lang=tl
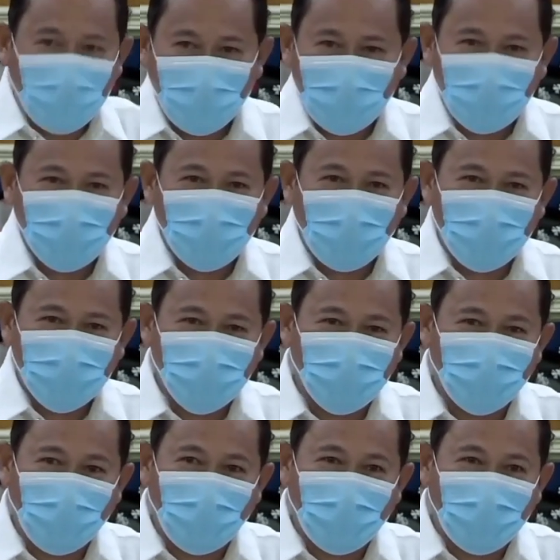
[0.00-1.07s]
kining atong
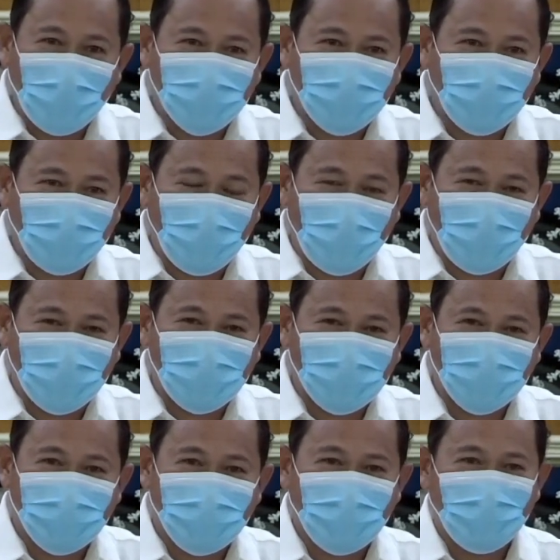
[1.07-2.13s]
lesson mga kaigsoonan
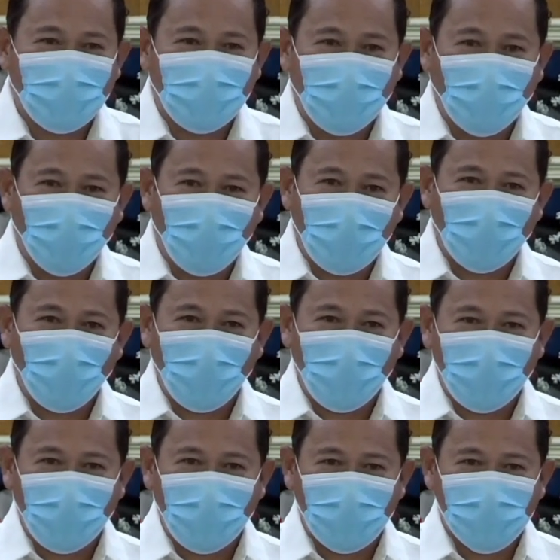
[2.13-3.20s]

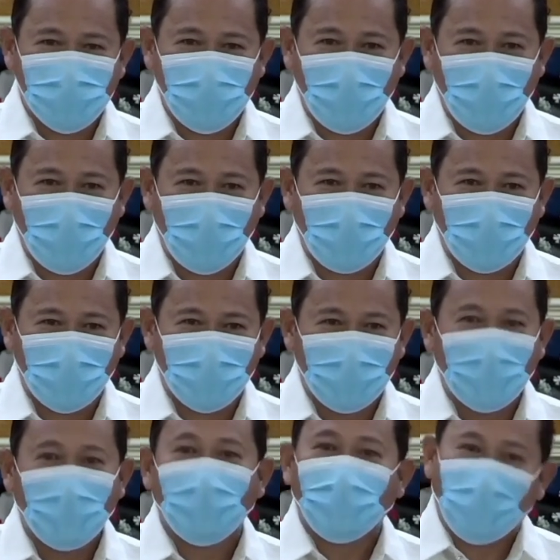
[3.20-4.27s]
nahulagway ni sa
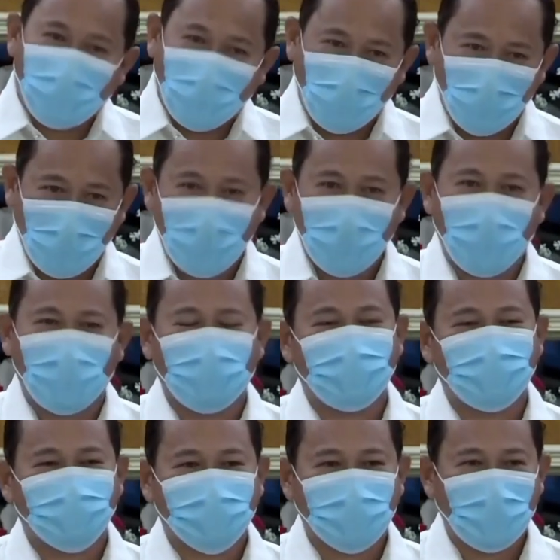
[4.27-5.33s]
kapahulayan
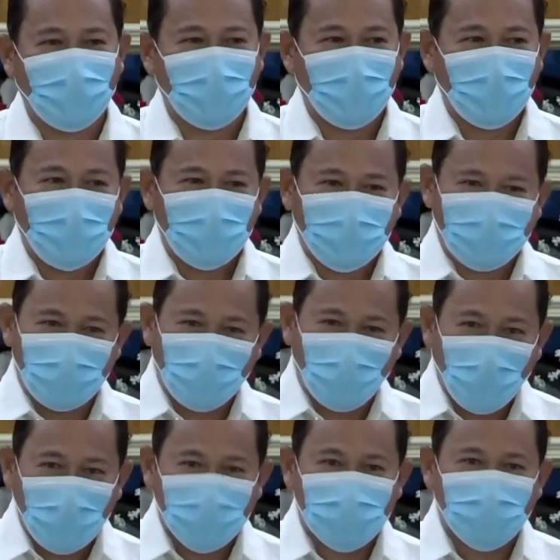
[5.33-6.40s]
the
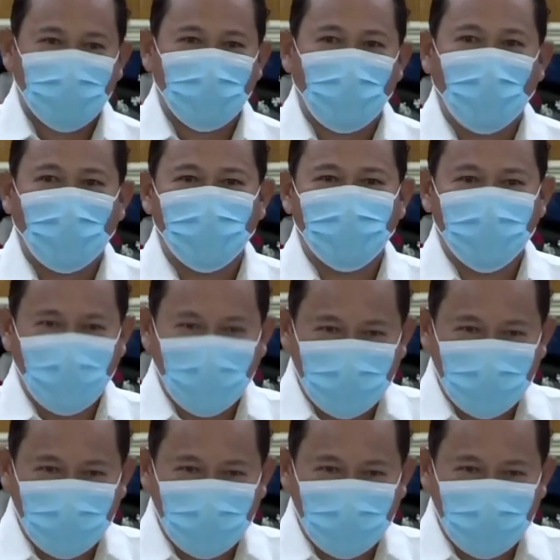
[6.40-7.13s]
rest of